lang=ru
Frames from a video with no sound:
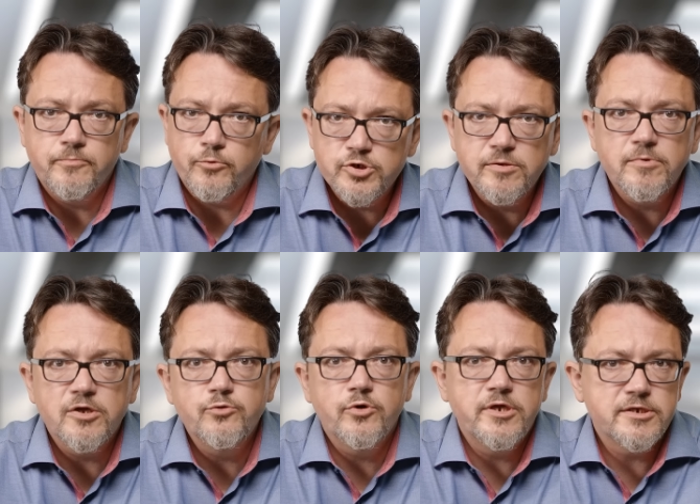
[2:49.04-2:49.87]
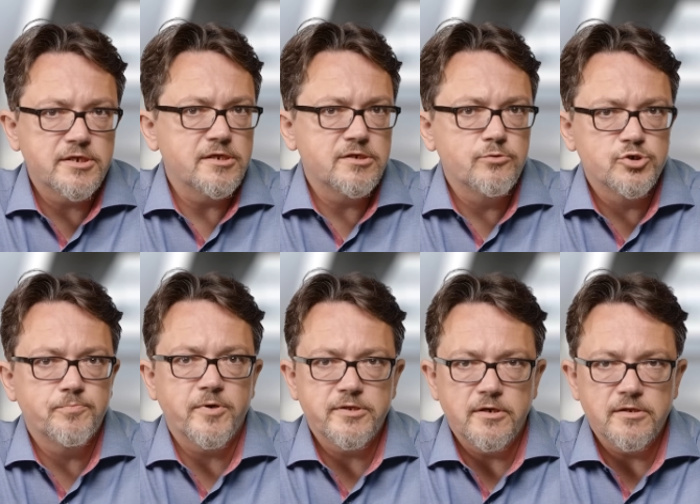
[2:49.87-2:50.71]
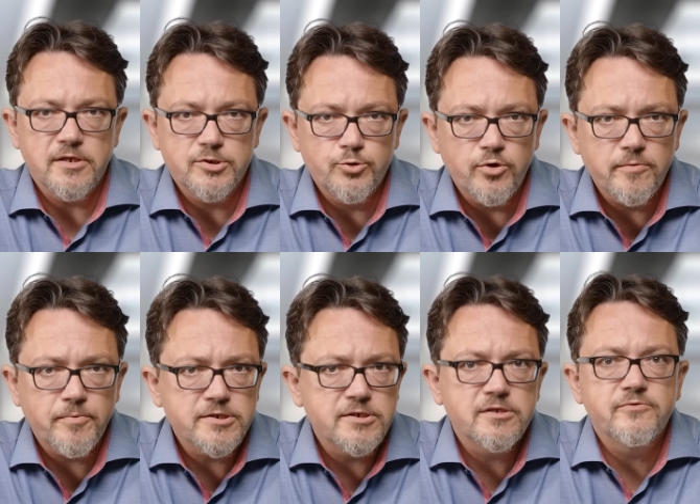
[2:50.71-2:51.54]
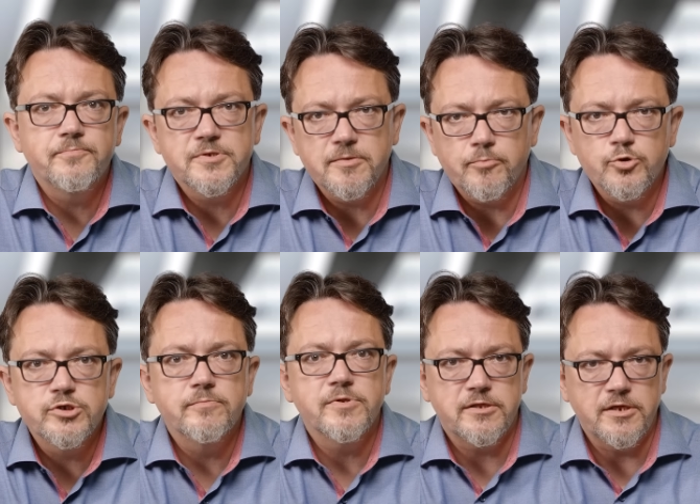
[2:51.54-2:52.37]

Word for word: В прошлом году они, кстати, тоже падали на 40%, позапрошлом на